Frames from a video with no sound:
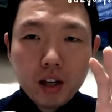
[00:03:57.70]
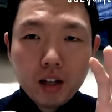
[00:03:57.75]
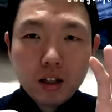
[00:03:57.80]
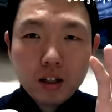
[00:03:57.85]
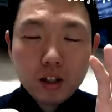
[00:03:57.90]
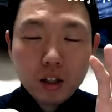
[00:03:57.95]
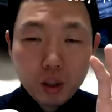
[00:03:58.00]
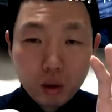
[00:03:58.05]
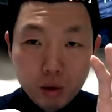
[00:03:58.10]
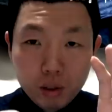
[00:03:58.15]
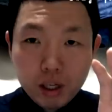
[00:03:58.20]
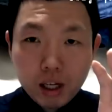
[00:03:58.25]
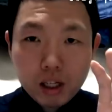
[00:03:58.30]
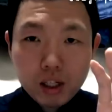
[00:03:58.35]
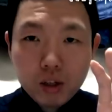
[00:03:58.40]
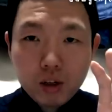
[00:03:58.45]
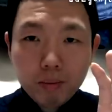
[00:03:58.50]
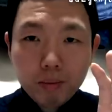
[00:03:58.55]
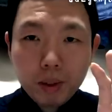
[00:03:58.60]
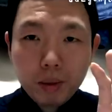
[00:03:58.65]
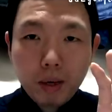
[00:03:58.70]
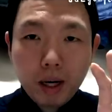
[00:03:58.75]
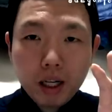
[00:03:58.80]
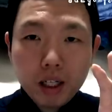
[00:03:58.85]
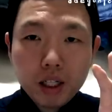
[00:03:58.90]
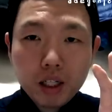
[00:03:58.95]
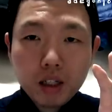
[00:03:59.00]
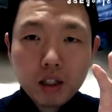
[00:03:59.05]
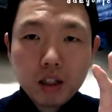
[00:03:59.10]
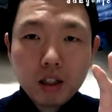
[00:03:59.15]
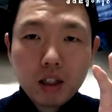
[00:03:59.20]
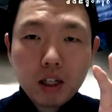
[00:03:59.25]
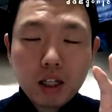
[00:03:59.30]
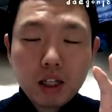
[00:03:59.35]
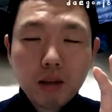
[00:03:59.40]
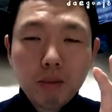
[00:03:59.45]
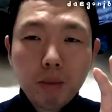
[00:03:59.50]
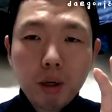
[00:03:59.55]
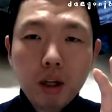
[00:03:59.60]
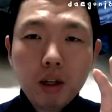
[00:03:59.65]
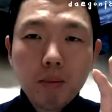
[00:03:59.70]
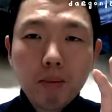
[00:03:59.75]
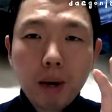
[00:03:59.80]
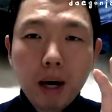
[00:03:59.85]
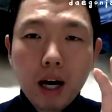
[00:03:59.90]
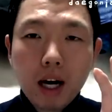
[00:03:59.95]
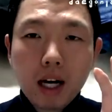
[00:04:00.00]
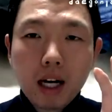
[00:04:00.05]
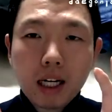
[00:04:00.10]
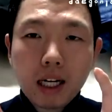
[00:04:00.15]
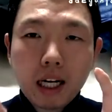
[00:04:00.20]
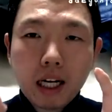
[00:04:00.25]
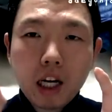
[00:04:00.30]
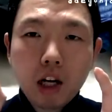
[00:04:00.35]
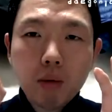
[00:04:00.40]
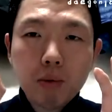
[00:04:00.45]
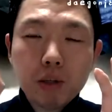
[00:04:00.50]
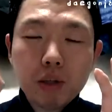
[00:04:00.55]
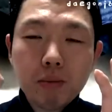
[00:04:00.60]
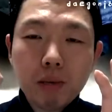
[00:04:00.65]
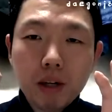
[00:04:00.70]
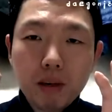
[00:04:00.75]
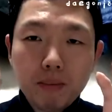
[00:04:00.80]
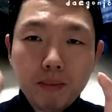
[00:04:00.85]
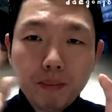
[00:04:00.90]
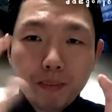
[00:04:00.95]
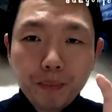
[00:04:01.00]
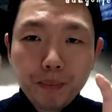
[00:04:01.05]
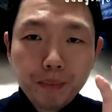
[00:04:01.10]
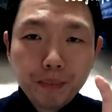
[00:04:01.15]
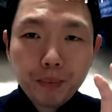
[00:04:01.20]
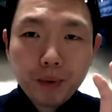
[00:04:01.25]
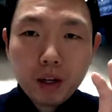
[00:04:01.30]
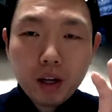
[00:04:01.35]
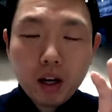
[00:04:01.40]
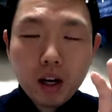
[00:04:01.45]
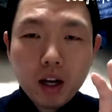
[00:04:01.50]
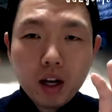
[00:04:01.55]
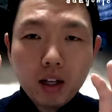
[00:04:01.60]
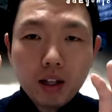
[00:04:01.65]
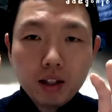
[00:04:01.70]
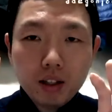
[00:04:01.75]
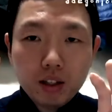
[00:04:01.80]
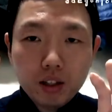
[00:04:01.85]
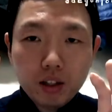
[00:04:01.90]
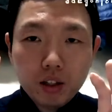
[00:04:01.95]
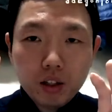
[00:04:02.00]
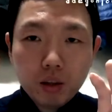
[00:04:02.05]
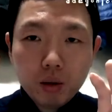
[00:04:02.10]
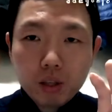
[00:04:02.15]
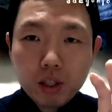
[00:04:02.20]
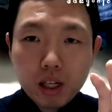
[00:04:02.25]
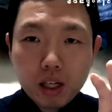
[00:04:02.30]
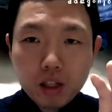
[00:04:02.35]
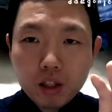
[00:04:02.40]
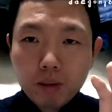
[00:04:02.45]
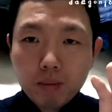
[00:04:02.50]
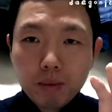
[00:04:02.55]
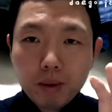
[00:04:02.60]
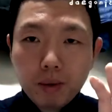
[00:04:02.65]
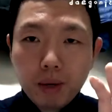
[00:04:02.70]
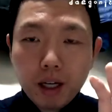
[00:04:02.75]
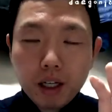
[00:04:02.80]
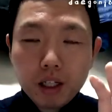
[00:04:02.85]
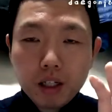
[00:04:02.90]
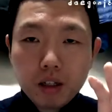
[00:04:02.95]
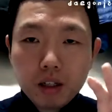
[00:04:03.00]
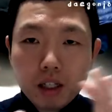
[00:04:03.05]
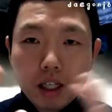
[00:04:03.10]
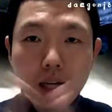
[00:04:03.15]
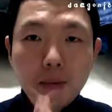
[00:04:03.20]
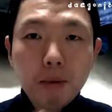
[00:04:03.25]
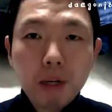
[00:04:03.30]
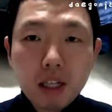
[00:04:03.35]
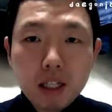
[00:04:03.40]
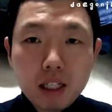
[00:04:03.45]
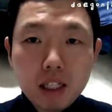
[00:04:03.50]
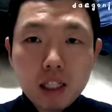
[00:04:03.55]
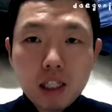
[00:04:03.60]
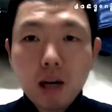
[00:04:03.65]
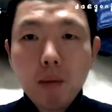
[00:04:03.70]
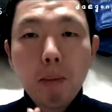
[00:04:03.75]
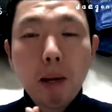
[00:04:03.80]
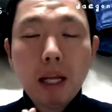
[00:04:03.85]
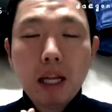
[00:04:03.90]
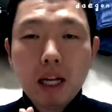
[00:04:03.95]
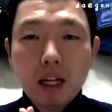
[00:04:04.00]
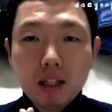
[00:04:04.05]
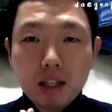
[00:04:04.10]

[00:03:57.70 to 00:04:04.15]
No sense of direction. 다시 한 번. 방향 감각이 없음을. No sense of direction. 자, 이번엔 진짜 말 안 할